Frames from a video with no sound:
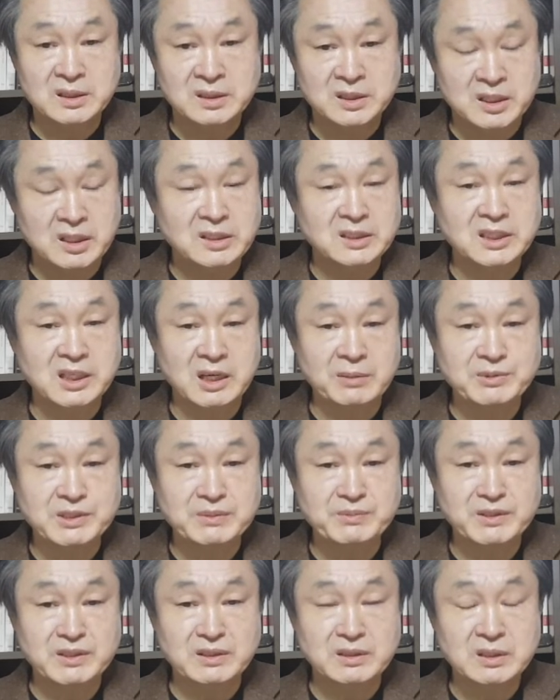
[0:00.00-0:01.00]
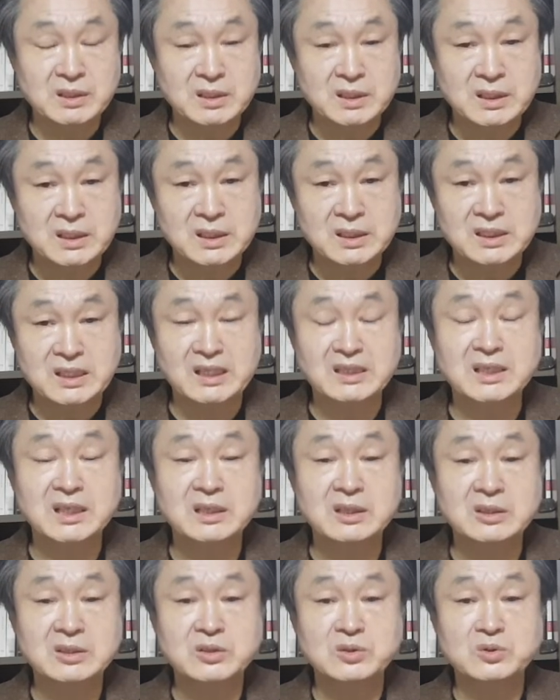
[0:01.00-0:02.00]
결재가 없으면
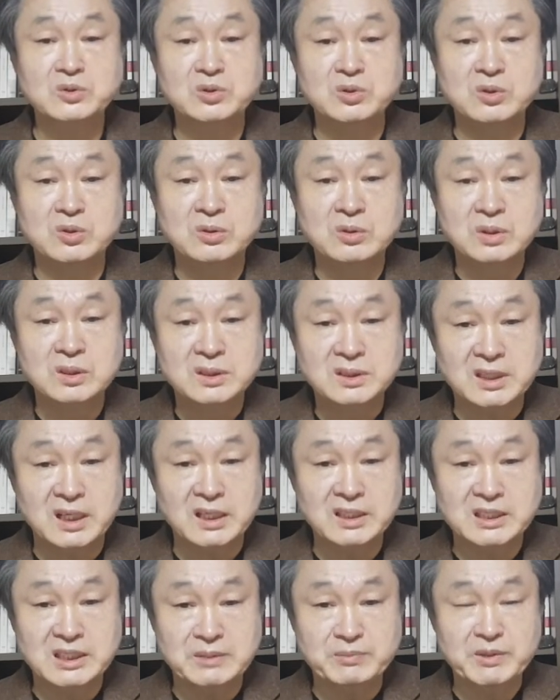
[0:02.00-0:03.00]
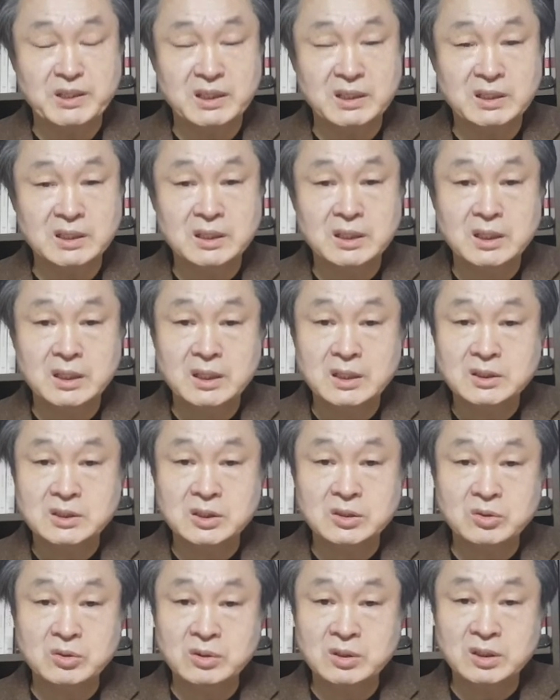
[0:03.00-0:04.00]
상당히 어려운 것도 사실입니다.
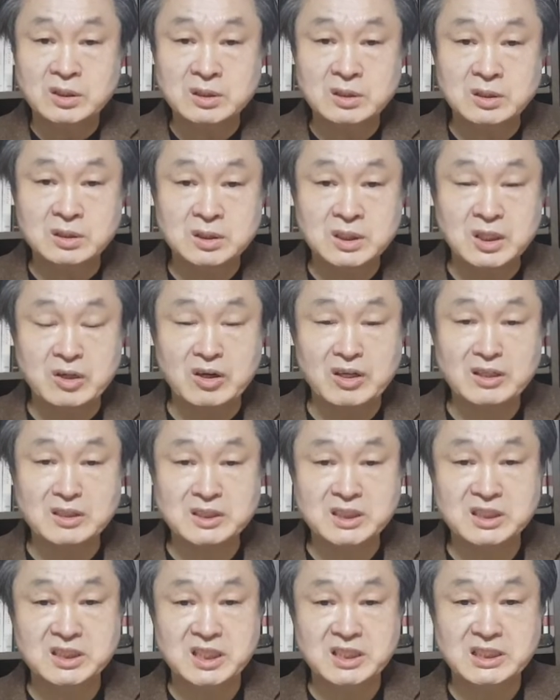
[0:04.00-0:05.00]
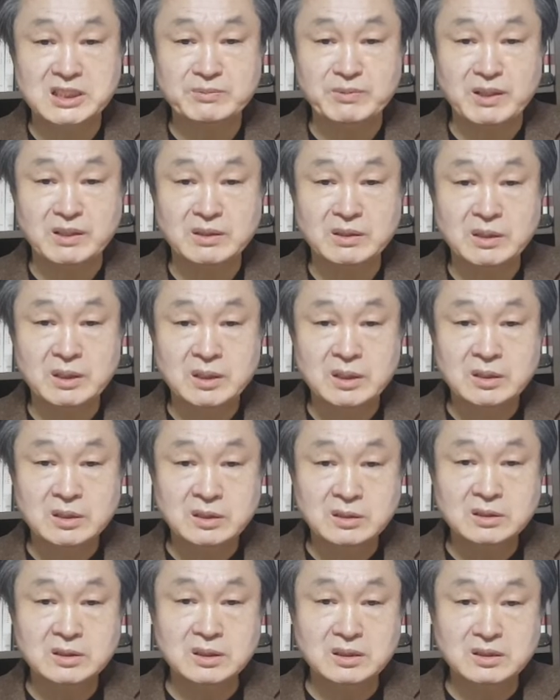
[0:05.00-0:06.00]
저도 여러 기관을 취재했지만
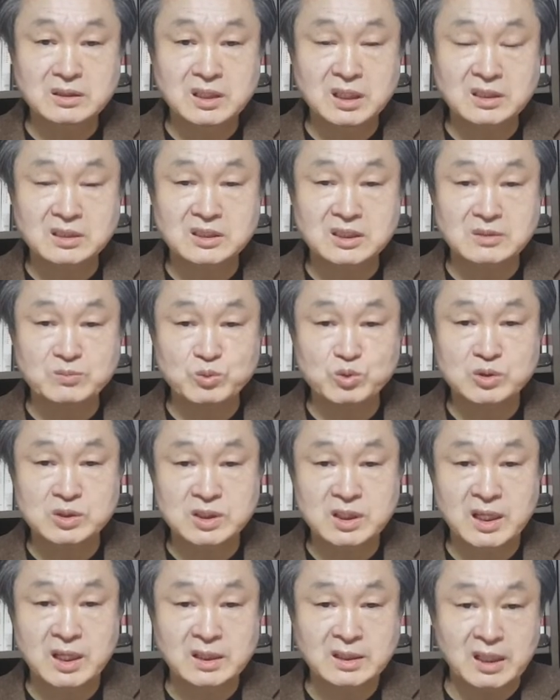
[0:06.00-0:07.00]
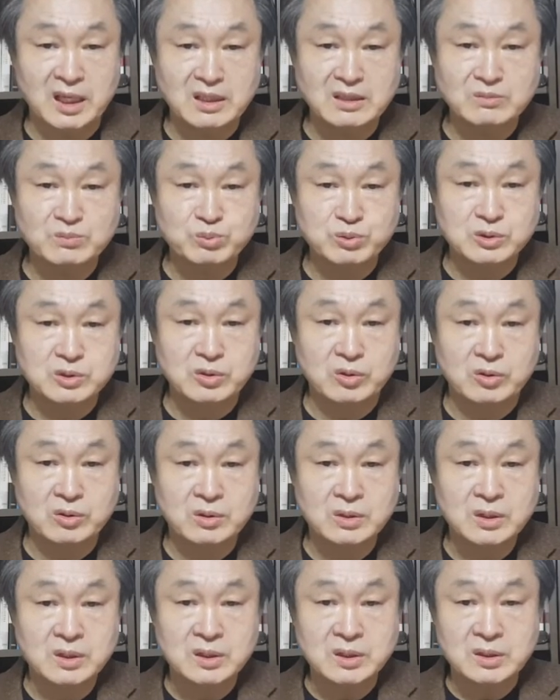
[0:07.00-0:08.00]
어떤 특정 문서가 다른
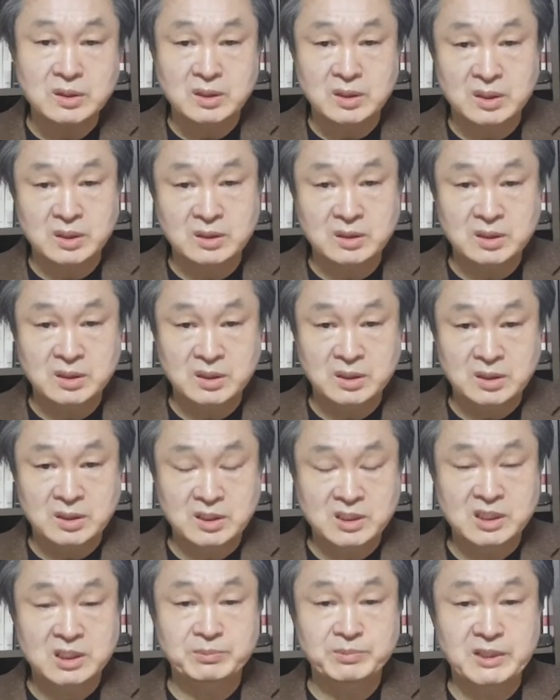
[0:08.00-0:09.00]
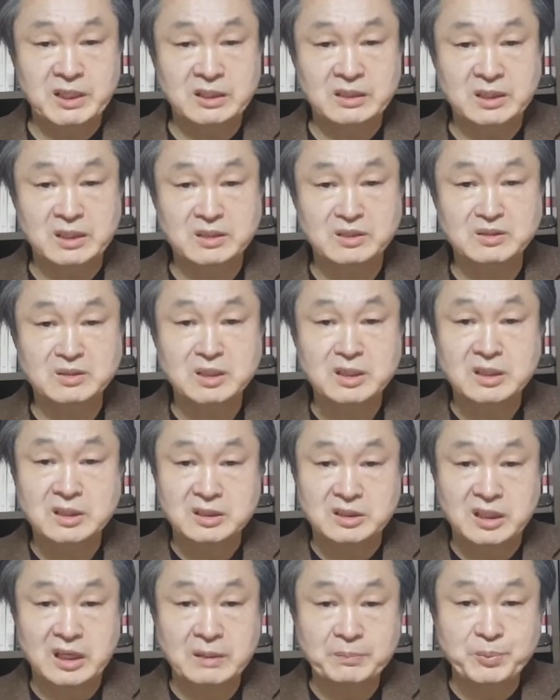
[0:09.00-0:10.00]
부서로 어, 이첩될 때는
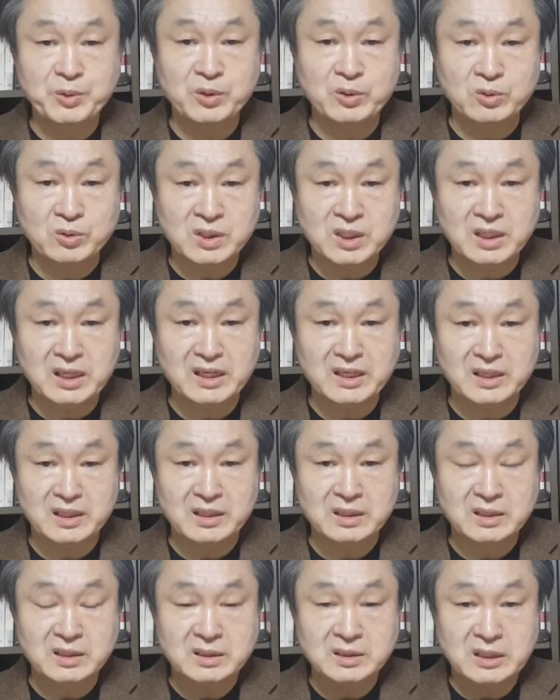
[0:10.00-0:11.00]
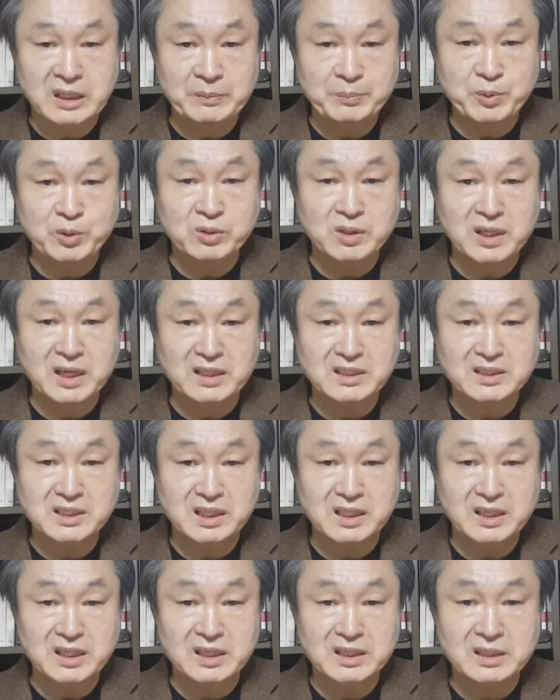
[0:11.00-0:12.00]
대표 기관에 대표
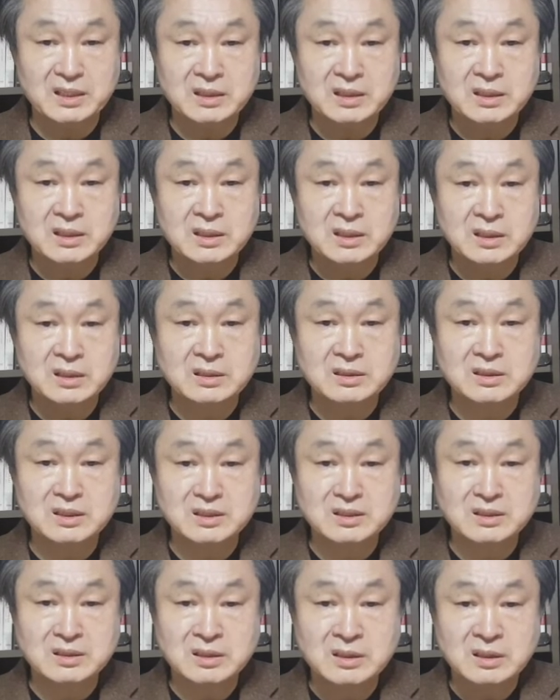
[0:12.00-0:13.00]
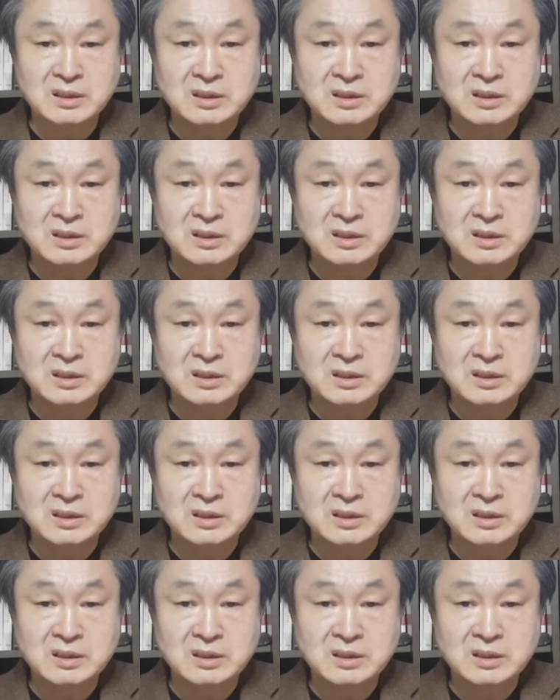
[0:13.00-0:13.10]
기관장의 어떤